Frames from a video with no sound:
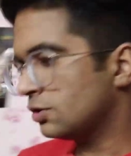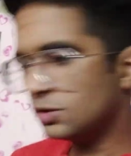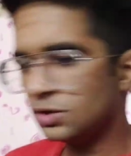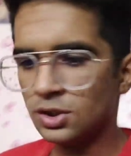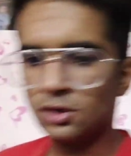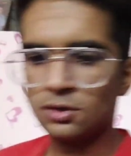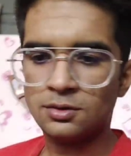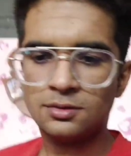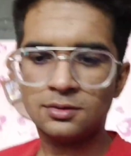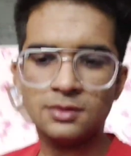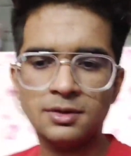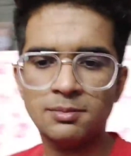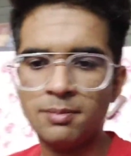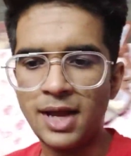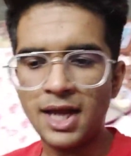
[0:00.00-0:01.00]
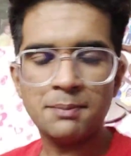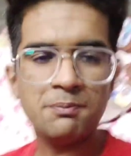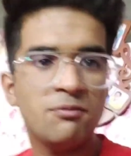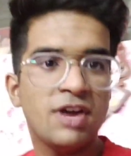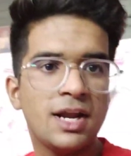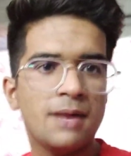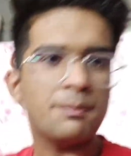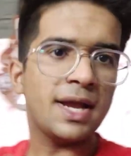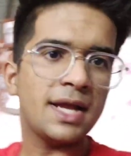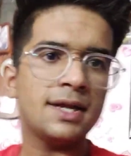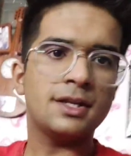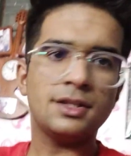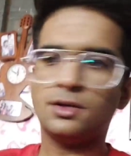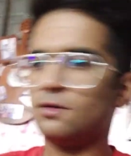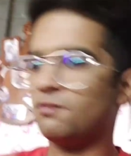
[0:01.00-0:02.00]
तो चलो बैग वगैरह पैक
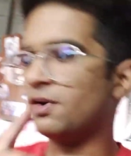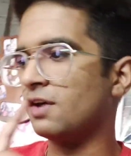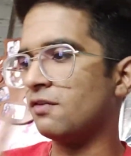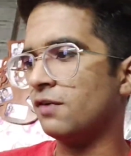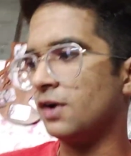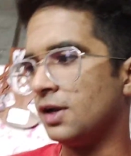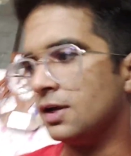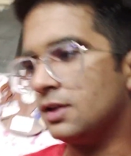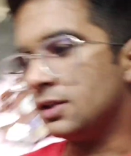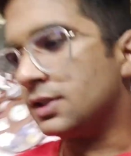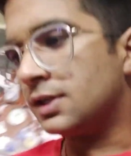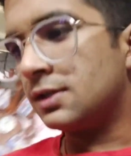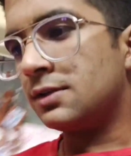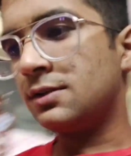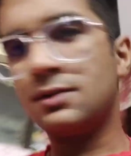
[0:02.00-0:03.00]
करते हैं और फटाफट निकलते हैं